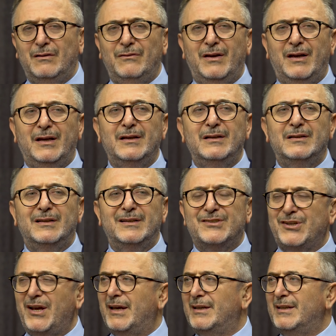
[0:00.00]
ve e,
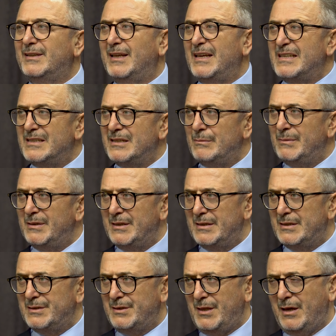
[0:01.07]
şehrin teslimini
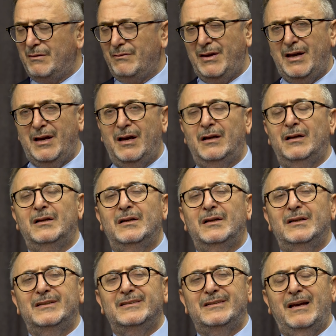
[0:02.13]
ister veya
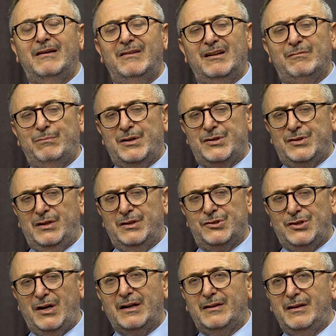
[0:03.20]
devlet başkanı
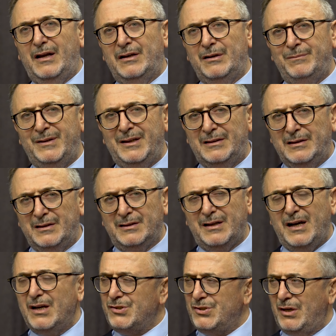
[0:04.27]
şartlarını bildirir.
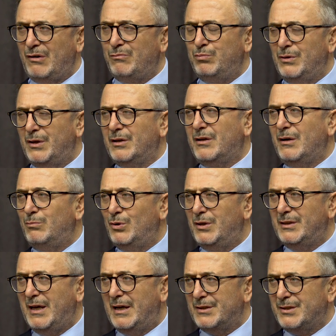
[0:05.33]
Karşı taraf bunları kabul
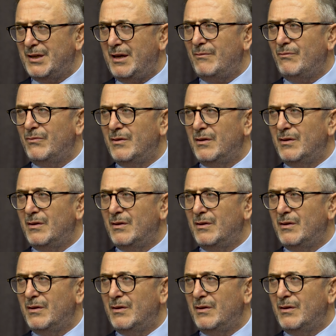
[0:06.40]
ederse